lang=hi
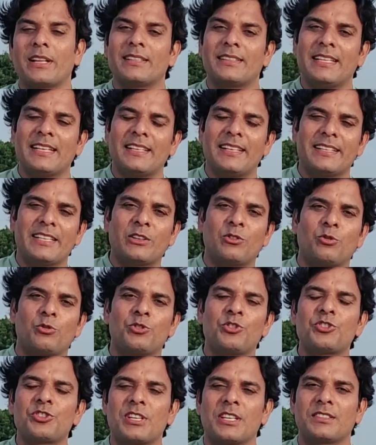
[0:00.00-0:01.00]
ये देखने की
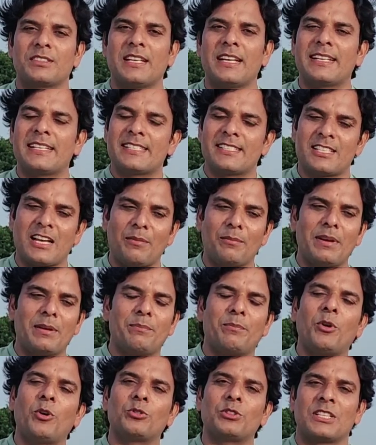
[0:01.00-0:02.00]
कोशिश करता है कि सामने
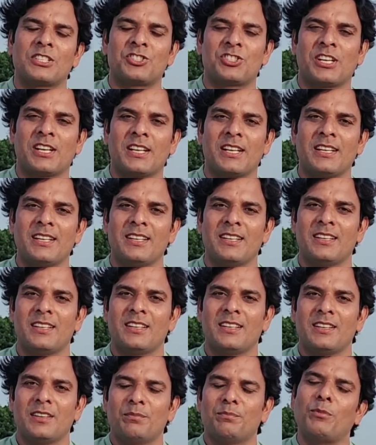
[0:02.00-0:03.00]
बहुत अच्छा है
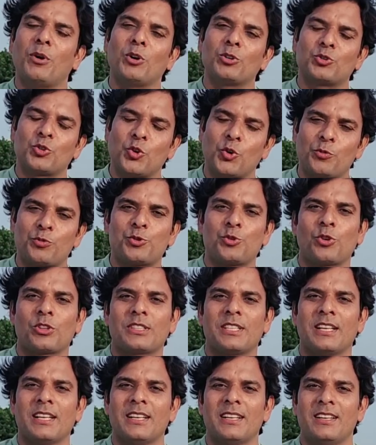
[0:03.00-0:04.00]
बहुत
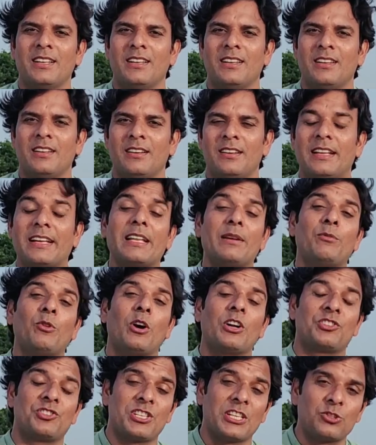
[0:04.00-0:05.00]
खूबसूरत है लेकिन वो
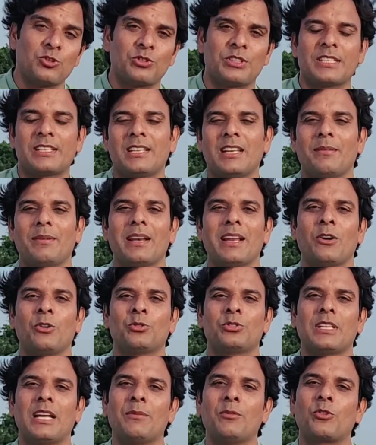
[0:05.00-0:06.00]
अच्छा जो दिखने वाला
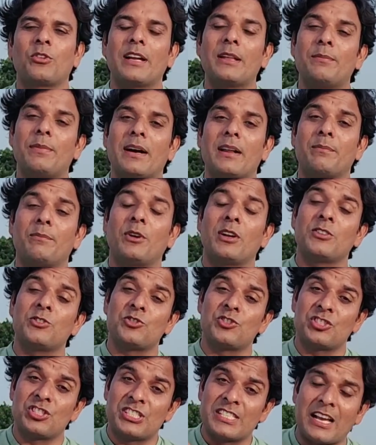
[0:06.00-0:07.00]
होता है वो कई बार बहुत
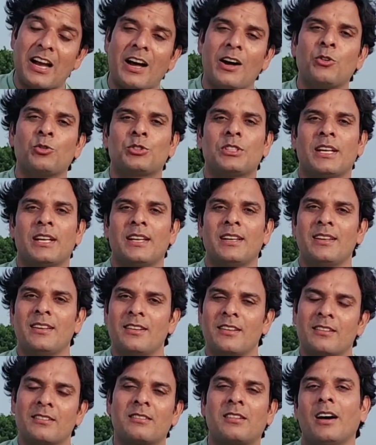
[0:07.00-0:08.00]
स्याह होता है
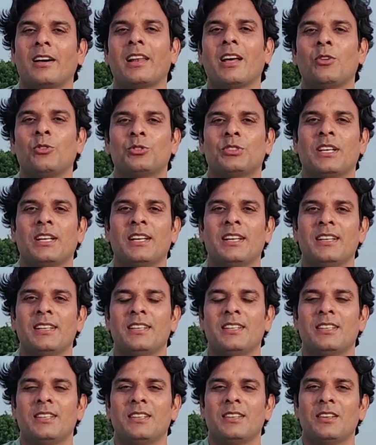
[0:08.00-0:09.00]
काला होता है
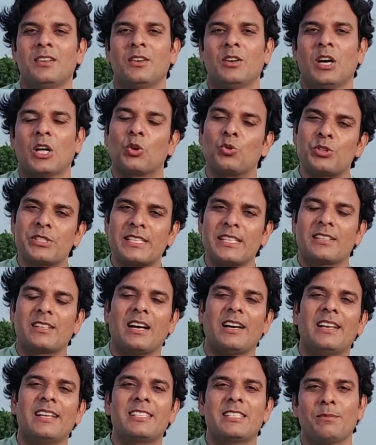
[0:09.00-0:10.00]
और उसकी
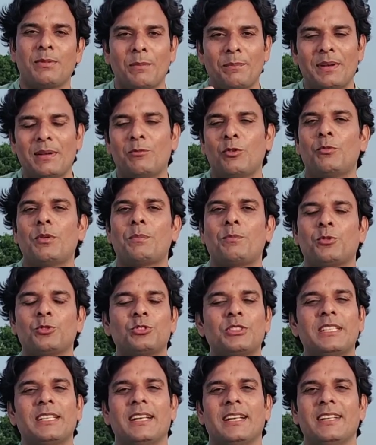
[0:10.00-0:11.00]
कालिक जब अपने मुंह पर
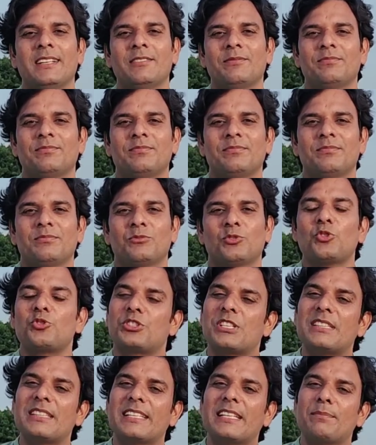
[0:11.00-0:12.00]
पुतती है तो
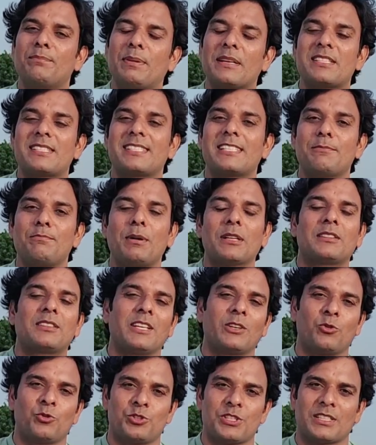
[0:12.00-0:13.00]
ज़िंदगी बद से
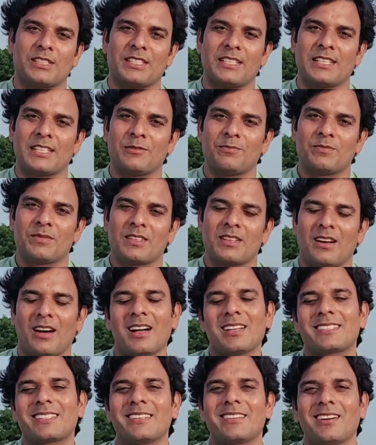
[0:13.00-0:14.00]
बदतर हो जाती है
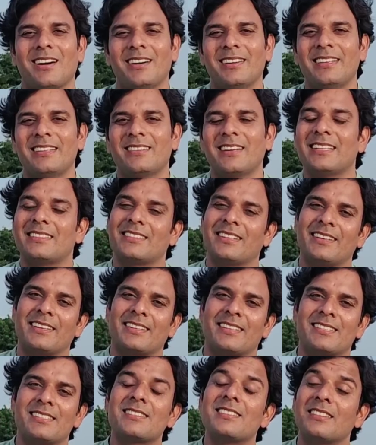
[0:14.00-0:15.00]
आज की कहानी कई तरह
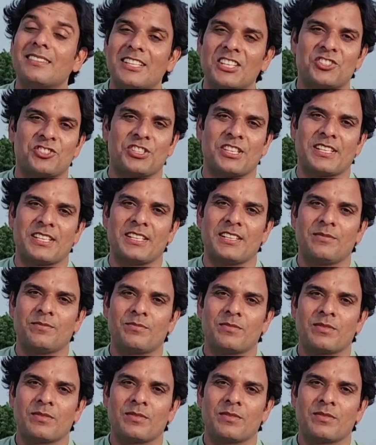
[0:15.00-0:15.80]
के संदेश देगी